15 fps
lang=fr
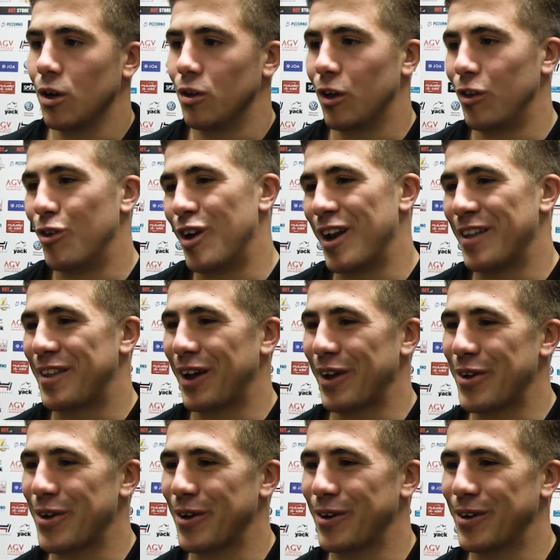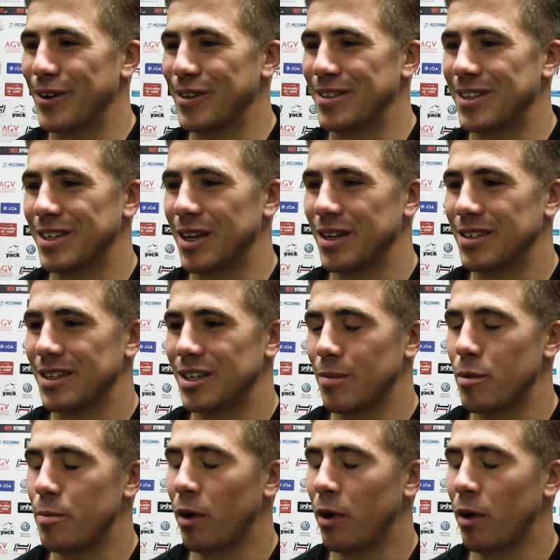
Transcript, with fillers: de, l'intérieur, euh, c'est jamais